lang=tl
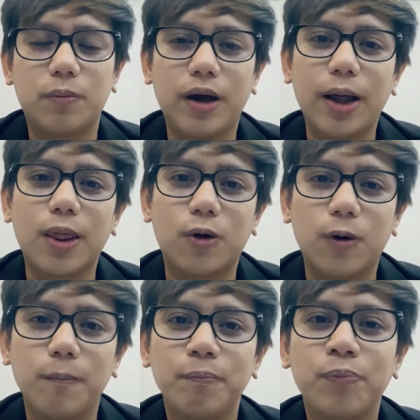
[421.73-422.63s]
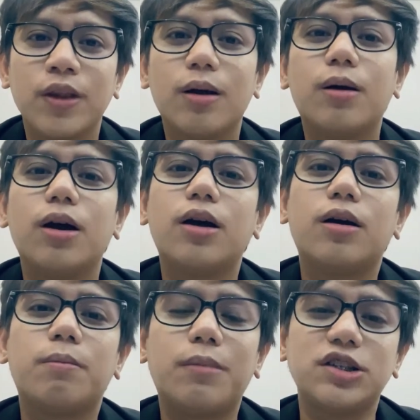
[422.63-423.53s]
Pero,
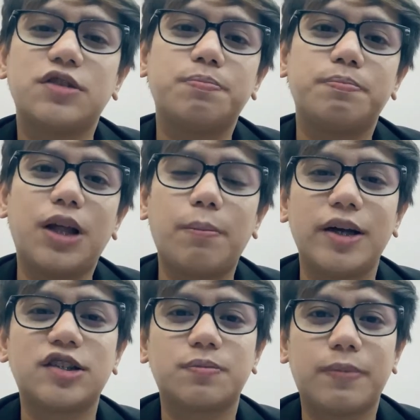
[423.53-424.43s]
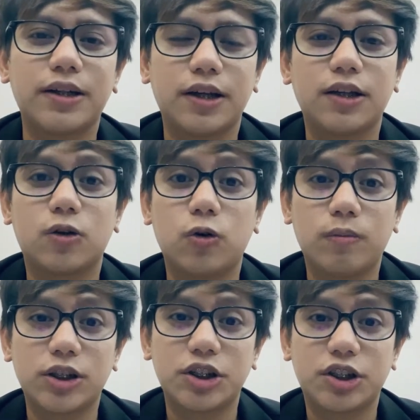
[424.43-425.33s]
mas the best pa din kung
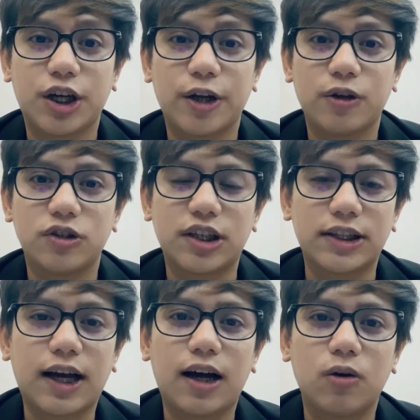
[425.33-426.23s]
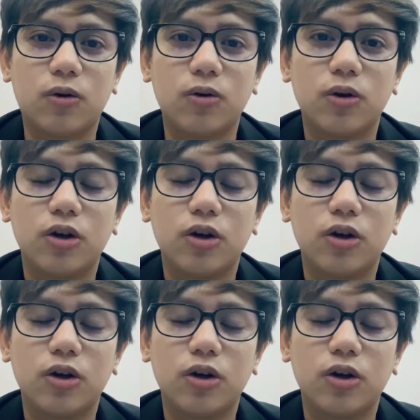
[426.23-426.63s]
share nyo sa tao